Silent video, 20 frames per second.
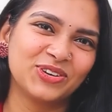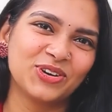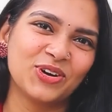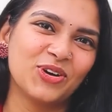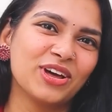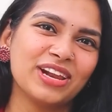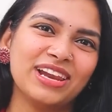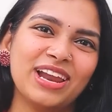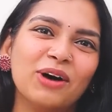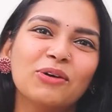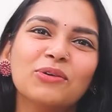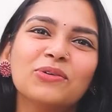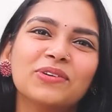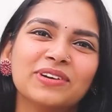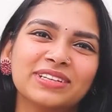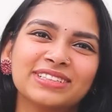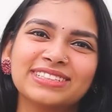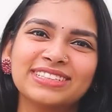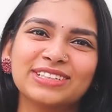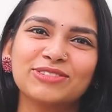உங்களோட லவ்
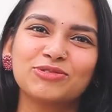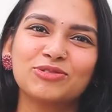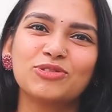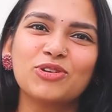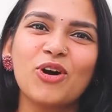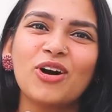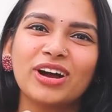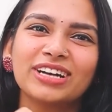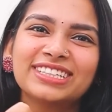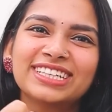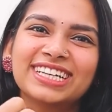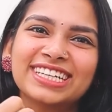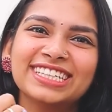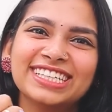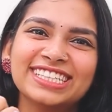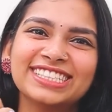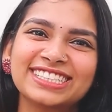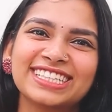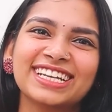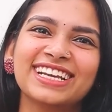வந்து இவ்வளோ
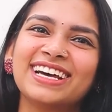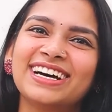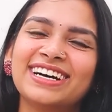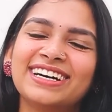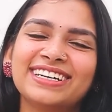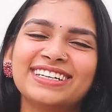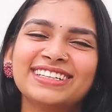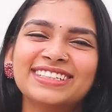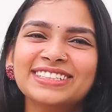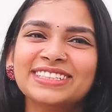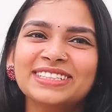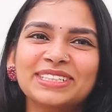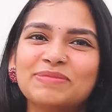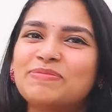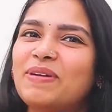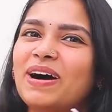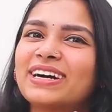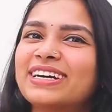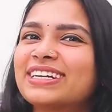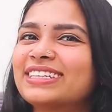அன்கண்டிஷ்னலாக
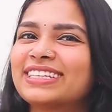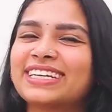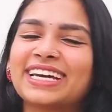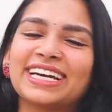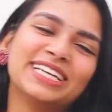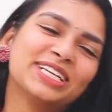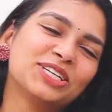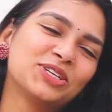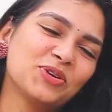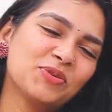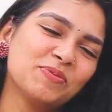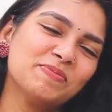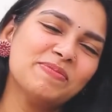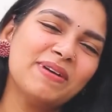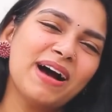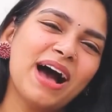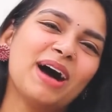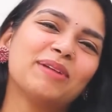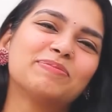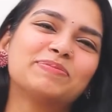பார்க்குறதுக்கே எனக்கு
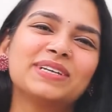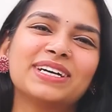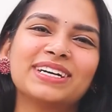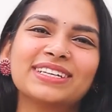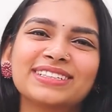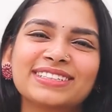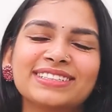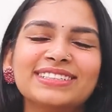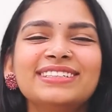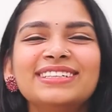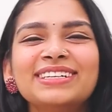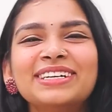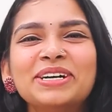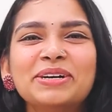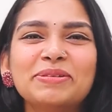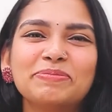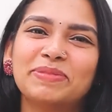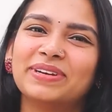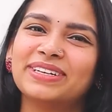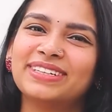ரொம்ப ஹாப்பியாக இருக்குது
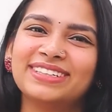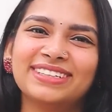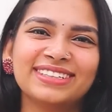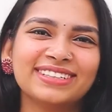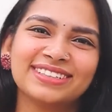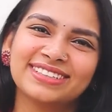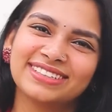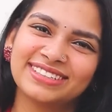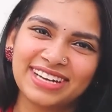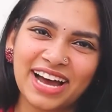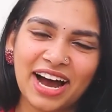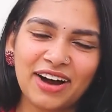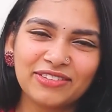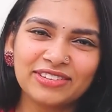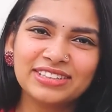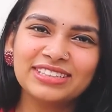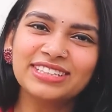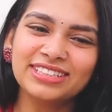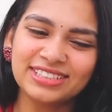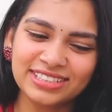பட் நான்
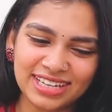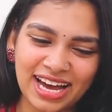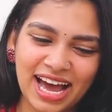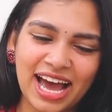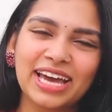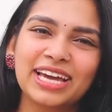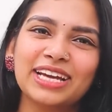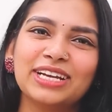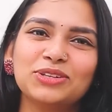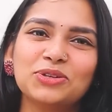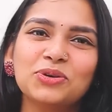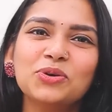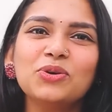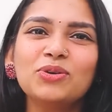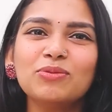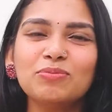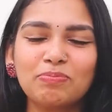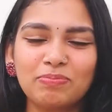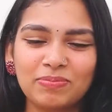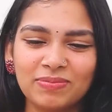வந்து ஐ டூ
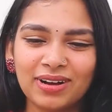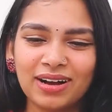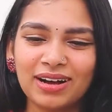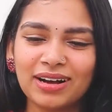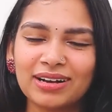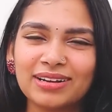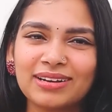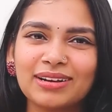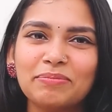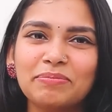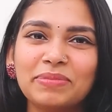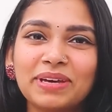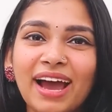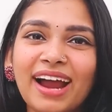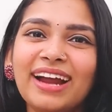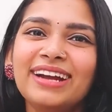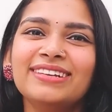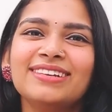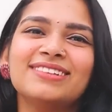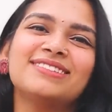
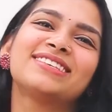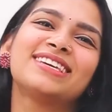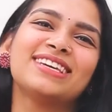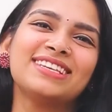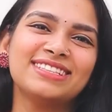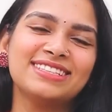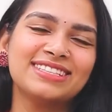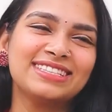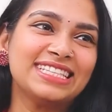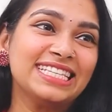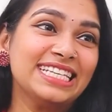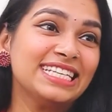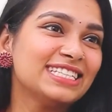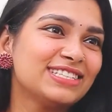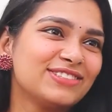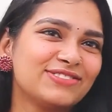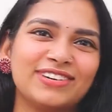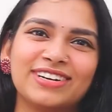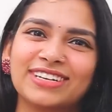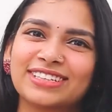பிஹைண்ட் த ஸ்கின் சீன்ஸ்